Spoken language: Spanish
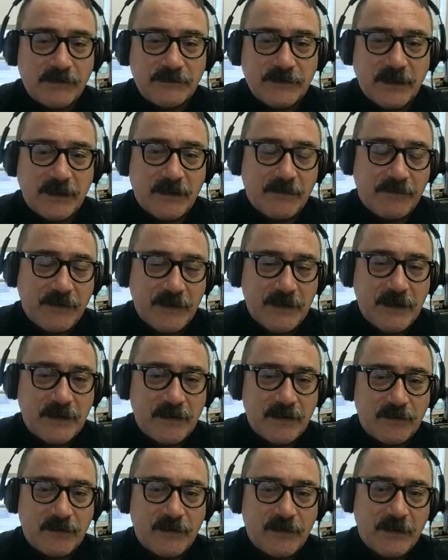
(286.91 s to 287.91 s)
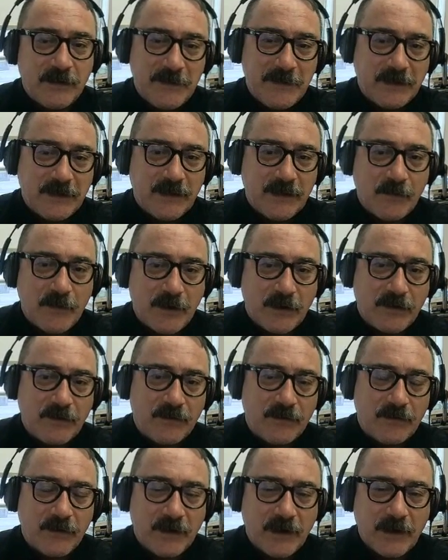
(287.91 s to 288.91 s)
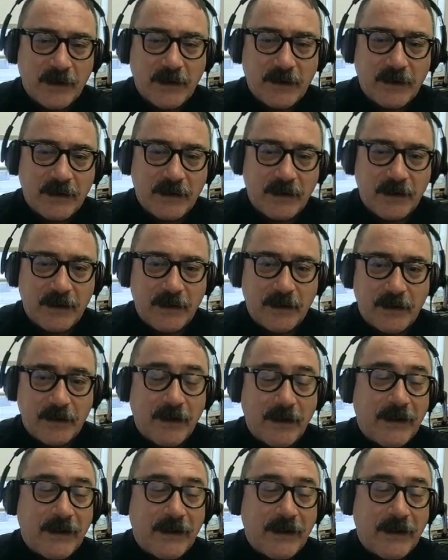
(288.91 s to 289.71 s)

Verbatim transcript: se definen los límites de acuerdo, en eh,